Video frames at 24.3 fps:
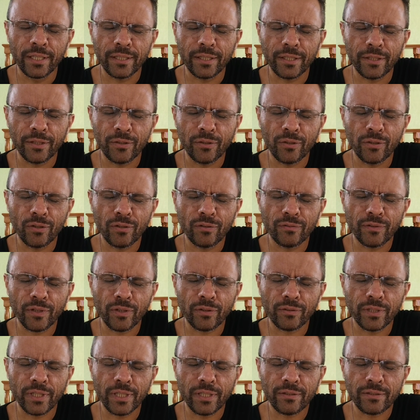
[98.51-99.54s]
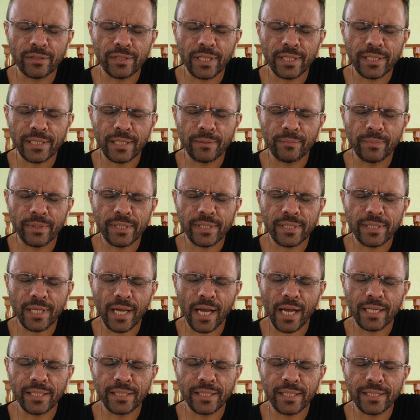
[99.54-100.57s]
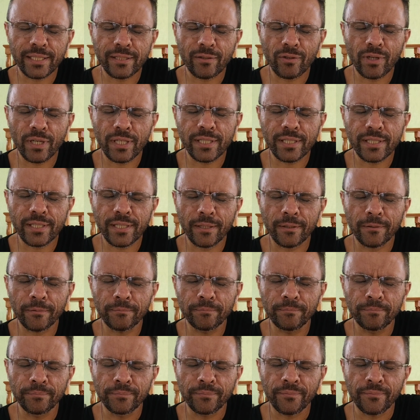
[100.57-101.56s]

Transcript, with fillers: que ouve, ó Deus, esta mensagem, esta oração,